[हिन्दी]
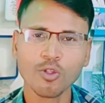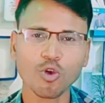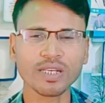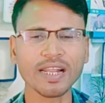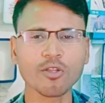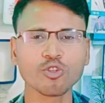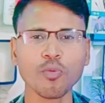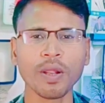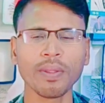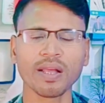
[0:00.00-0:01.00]
तो चलिए दोस्तों
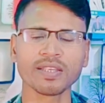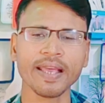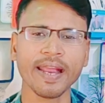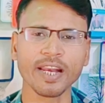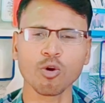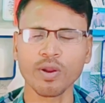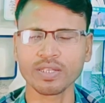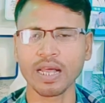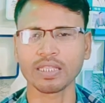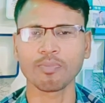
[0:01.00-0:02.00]
फिर मिलते किसी इंटरेस्ट वीडियो के
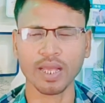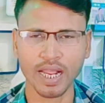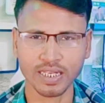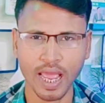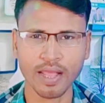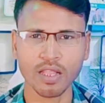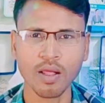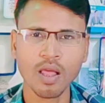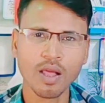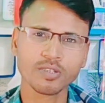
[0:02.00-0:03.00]
साथ तब तक के लिए जय हिंद
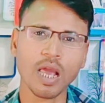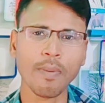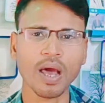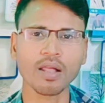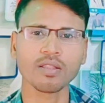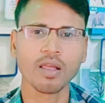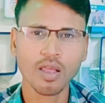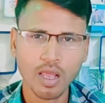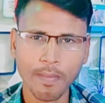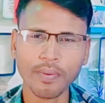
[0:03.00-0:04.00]
जय भारत
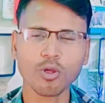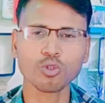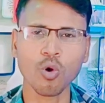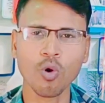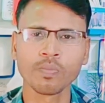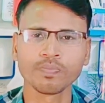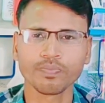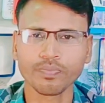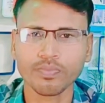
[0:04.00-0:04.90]
बाबा दोस्तों